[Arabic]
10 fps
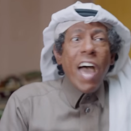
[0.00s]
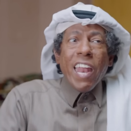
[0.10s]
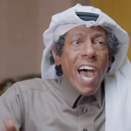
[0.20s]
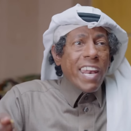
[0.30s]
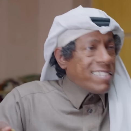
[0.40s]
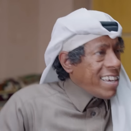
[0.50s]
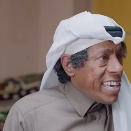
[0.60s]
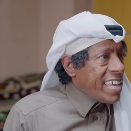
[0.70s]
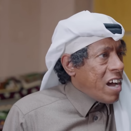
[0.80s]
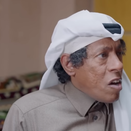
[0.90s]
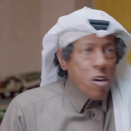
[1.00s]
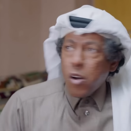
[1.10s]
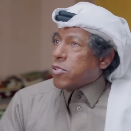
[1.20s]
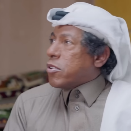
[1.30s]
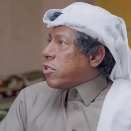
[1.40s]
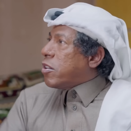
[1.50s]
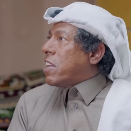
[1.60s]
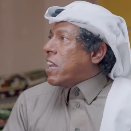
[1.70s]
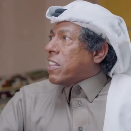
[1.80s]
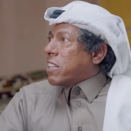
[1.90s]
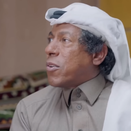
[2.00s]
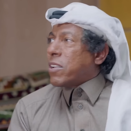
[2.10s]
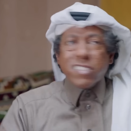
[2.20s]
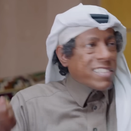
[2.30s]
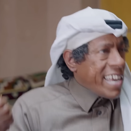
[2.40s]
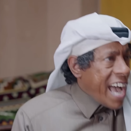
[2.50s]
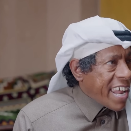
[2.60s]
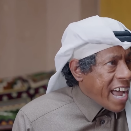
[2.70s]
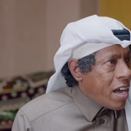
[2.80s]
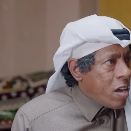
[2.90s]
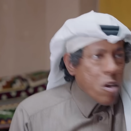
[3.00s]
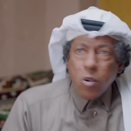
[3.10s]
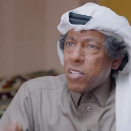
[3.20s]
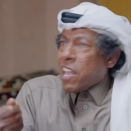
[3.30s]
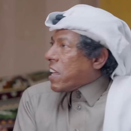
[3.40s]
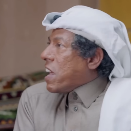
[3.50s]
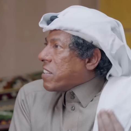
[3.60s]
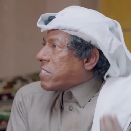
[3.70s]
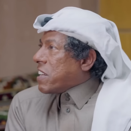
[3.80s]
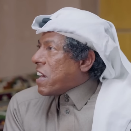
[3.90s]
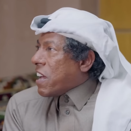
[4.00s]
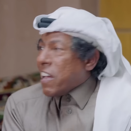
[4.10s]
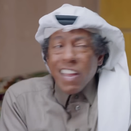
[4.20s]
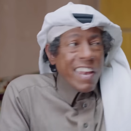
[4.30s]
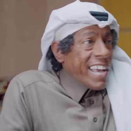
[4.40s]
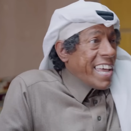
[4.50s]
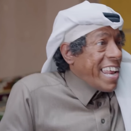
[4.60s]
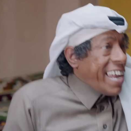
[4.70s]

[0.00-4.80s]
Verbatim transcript: الحاره صغيره نروح كلنا ندور السياره واذا لقينا السياره لقينا